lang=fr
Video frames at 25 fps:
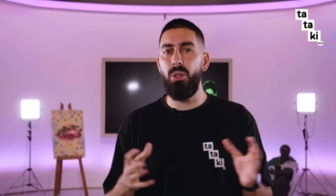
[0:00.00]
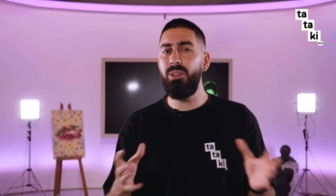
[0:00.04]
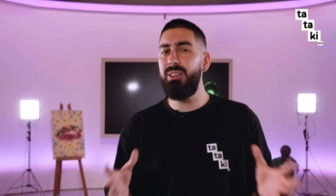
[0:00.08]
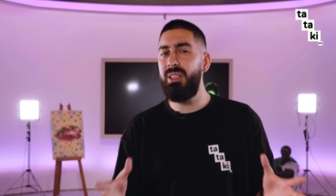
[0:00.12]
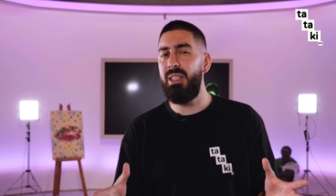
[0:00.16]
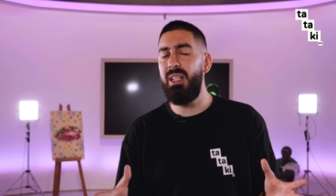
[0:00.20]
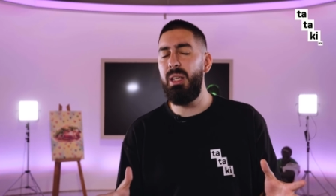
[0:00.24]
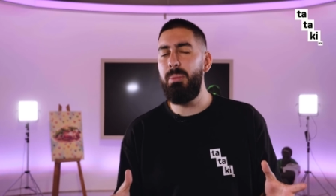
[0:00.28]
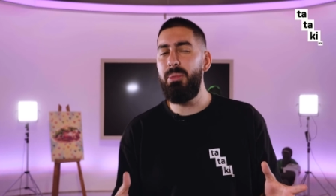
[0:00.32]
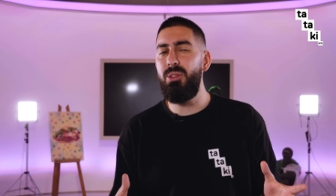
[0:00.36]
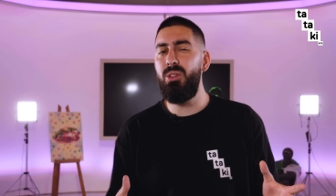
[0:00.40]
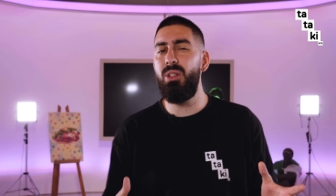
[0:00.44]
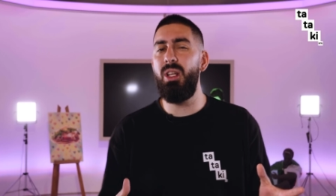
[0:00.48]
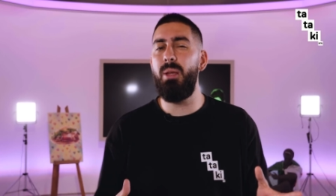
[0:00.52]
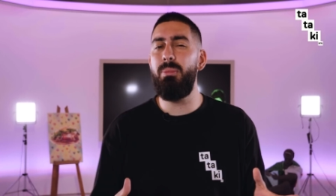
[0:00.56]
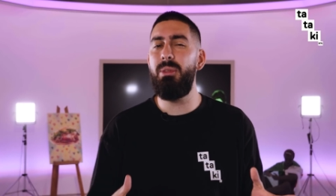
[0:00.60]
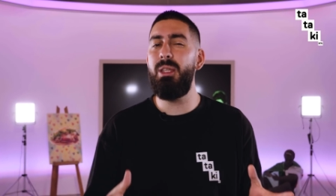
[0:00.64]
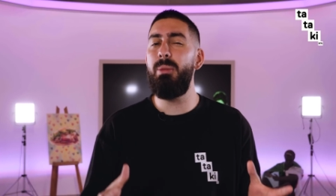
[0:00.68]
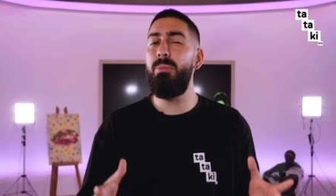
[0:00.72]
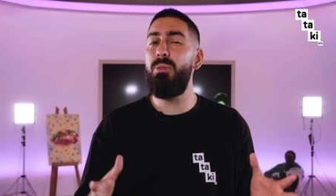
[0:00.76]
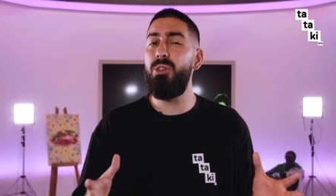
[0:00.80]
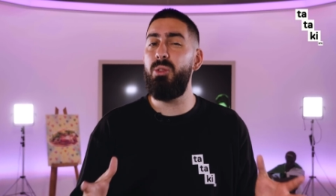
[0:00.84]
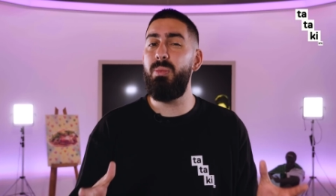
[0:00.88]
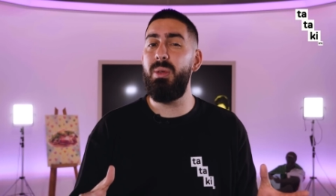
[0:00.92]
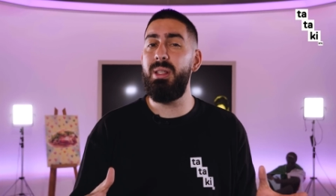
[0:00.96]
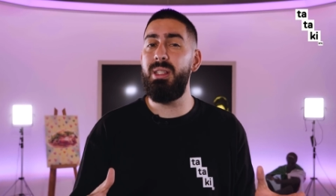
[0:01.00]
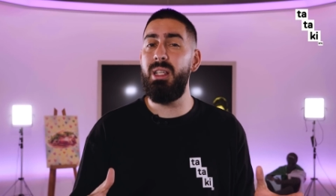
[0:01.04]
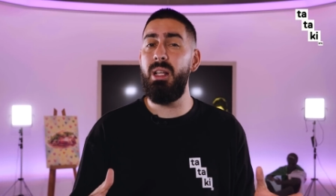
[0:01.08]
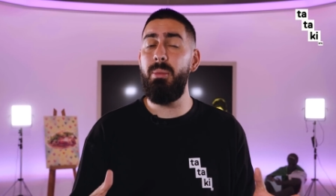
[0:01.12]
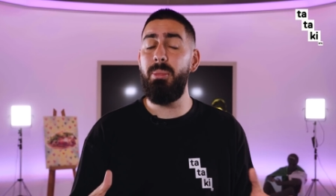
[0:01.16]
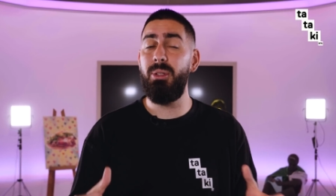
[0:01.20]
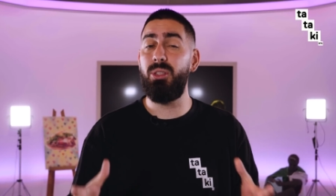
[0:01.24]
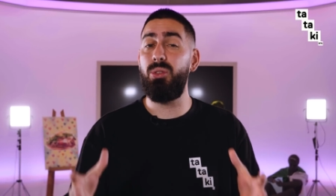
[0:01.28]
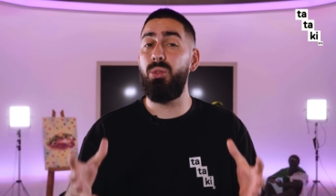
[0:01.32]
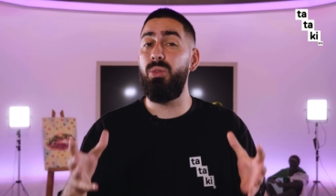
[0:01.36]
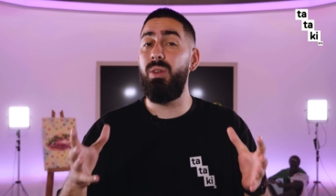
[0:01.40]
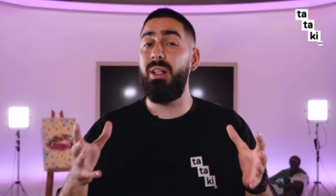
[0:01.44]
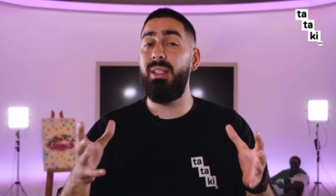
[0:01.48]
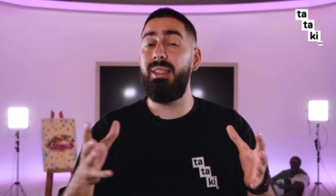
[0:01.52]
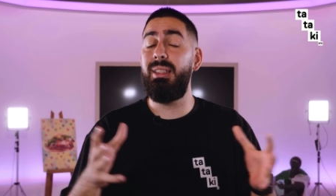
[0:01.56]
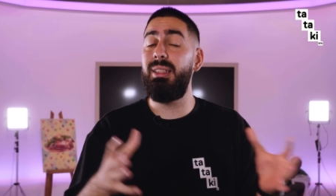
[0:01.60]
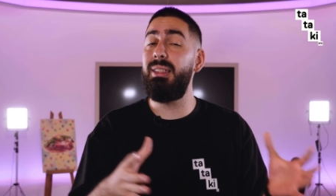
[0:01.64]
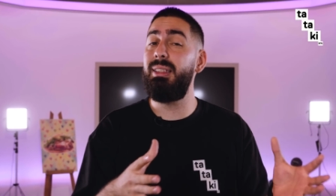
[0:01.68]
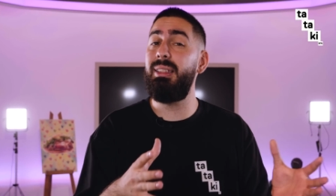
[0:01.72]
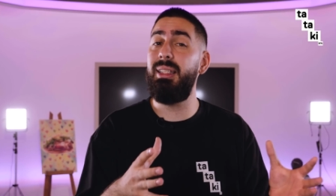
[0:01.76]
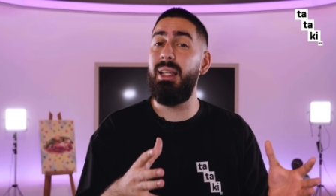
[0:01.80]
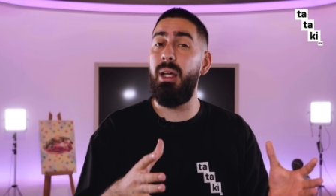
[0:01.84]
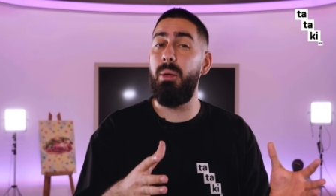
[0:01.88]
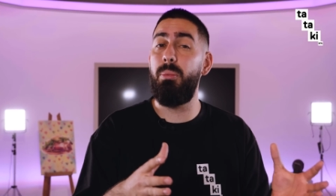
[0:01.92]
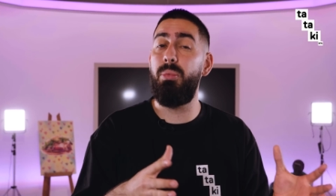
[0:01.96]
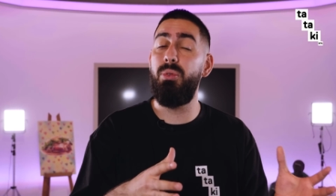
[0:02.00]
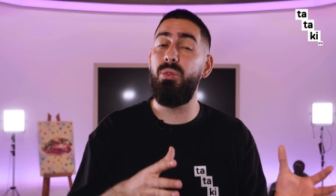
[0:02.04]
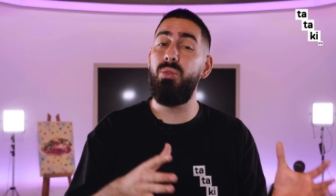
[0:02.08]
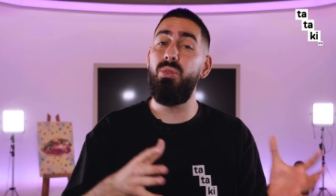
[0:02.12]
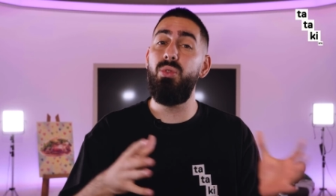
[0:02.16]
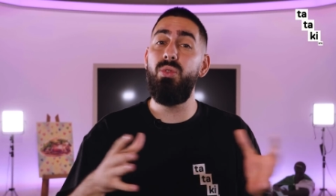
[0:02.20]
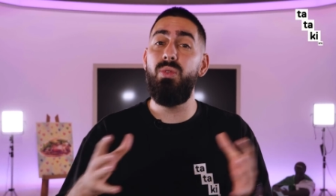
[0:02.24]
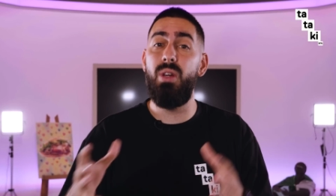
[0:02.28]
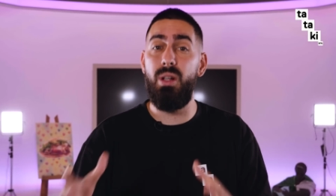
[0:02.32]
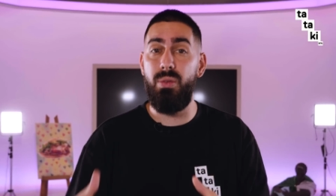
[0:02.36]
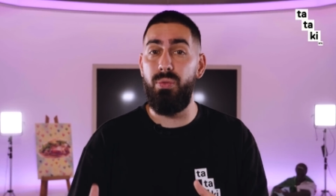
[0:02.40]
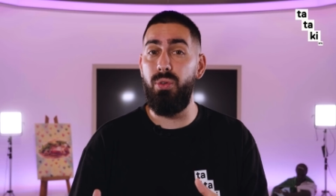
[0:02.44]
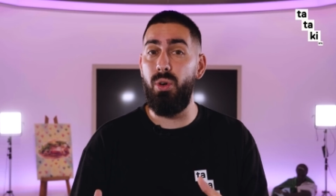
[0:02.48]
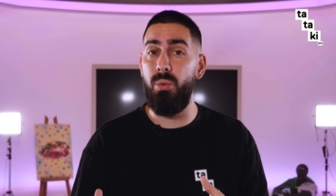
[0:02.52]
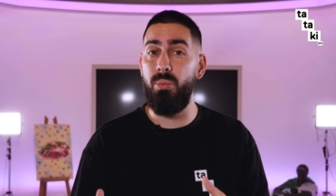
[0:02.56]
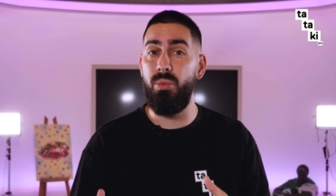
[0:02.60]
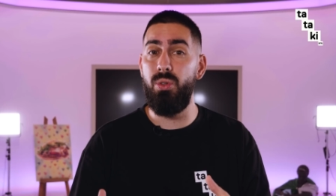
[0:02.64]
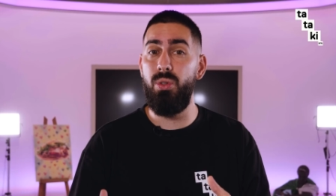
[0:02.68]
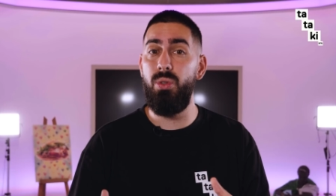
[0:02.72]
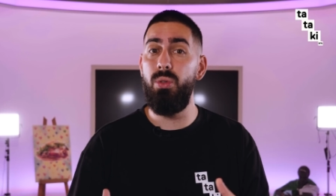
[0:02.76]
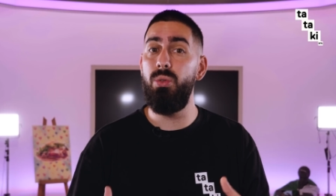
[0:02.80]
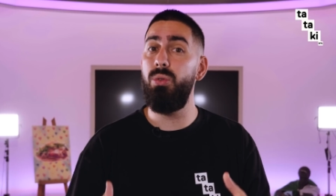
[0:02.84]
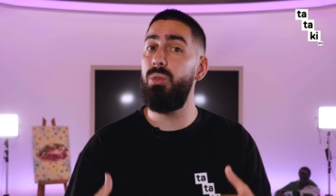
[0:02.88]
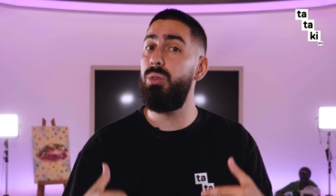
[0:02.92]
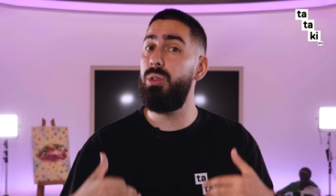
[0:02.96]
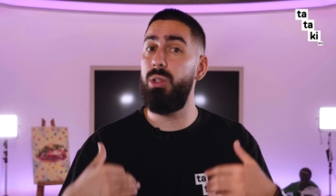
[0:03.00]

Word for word: Bon, c'est un épisode un petit peu spécial parce qu'on va tester un peu une nouvelle formule.